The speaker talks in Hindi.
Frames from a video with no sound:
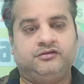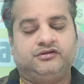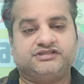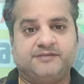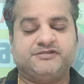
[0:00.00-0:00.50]

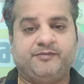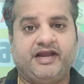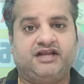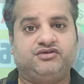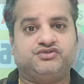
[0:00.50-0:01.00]
तो सबसे
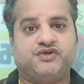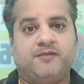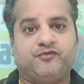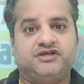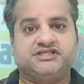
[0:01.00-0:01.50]
पहले दोस्तों
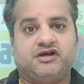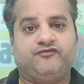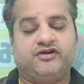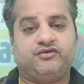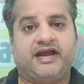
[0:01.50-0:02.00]
आपको इस
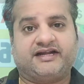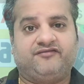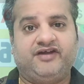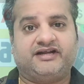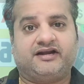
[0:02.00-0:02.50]
ऑफर को
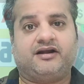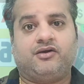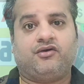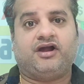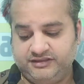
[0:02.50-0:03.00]
एक्टिवेट करना
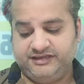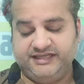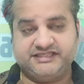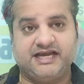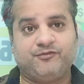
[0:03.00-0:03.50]
होगा
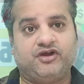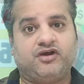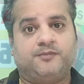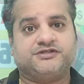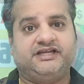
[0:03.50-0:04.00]
नीचे आपको एक
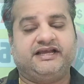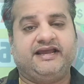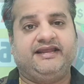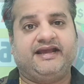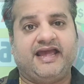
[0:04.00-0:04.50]
ऑप्शन
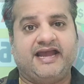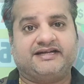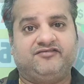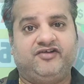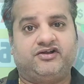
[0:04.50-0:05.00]
दिखाई देगा
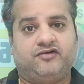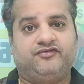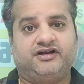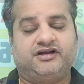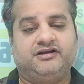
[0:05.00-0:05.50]
एक्टिवेट
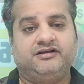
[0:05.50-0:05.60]
ऑफर